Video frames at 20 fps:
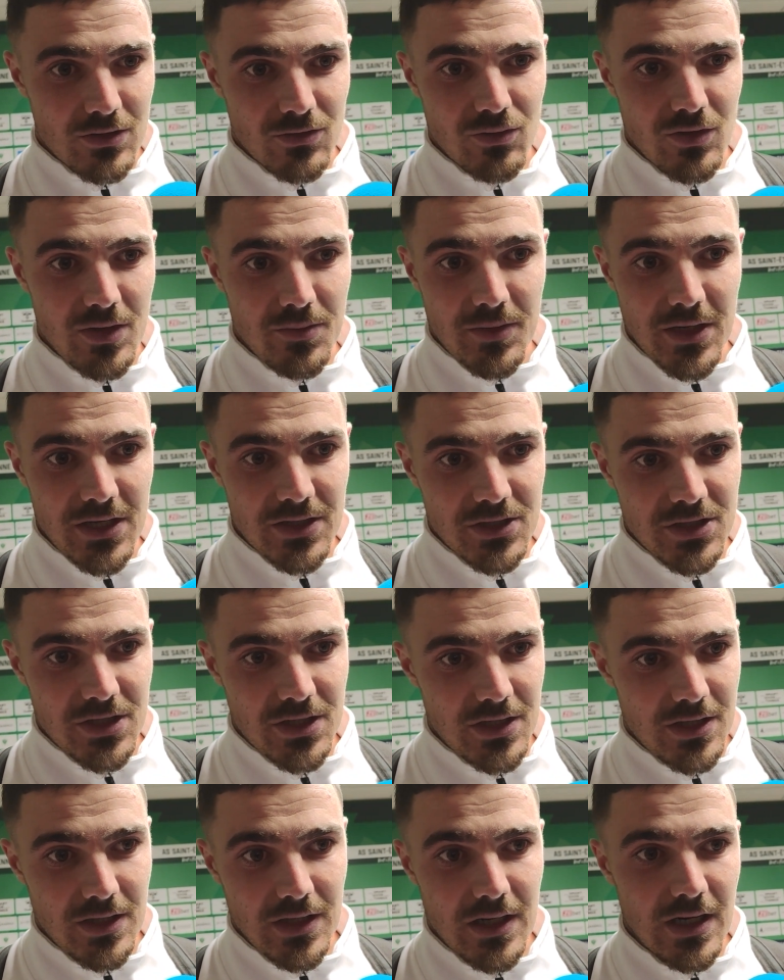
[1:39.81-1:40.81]
à tous les matchs
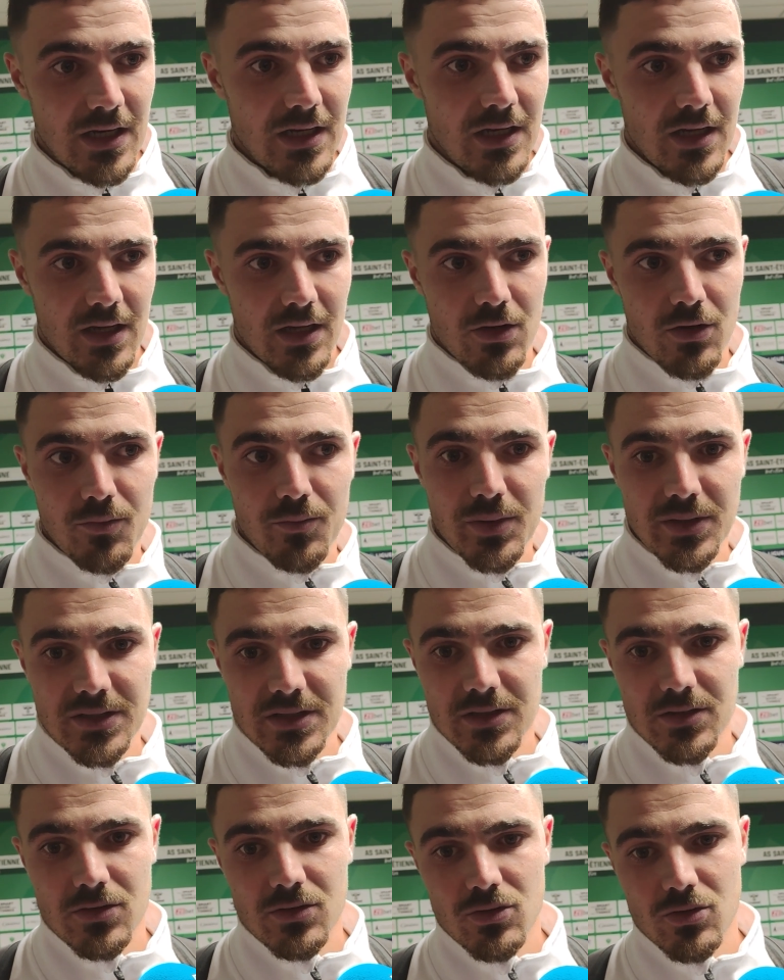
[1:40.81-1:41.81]
et, là il est
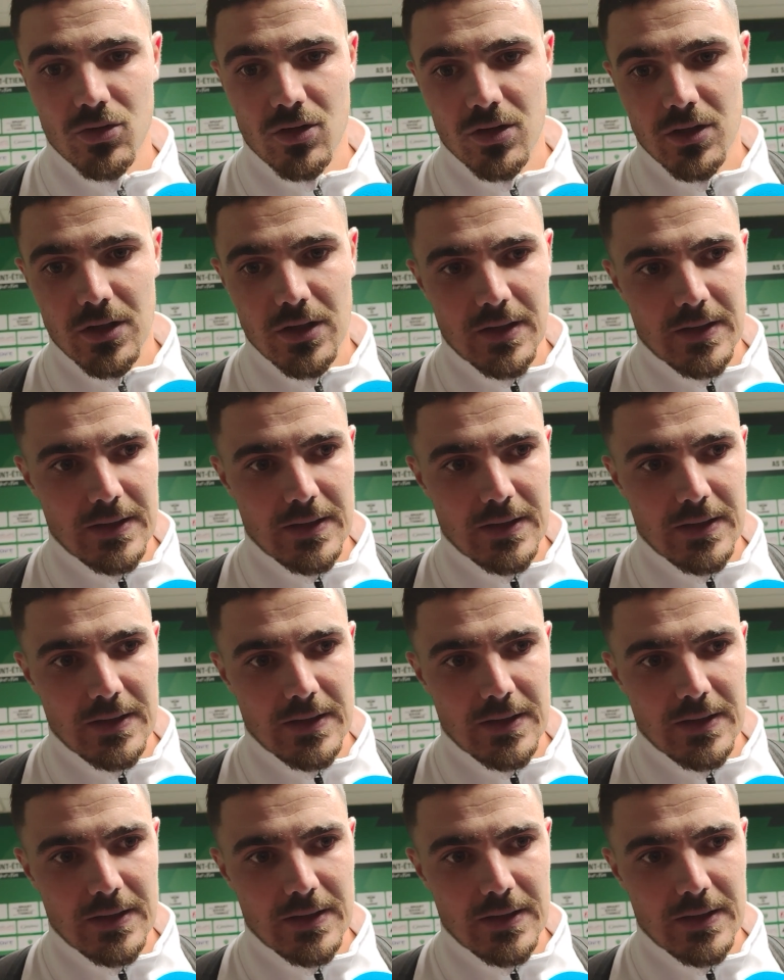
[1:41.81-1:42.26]
récompensé ce soir.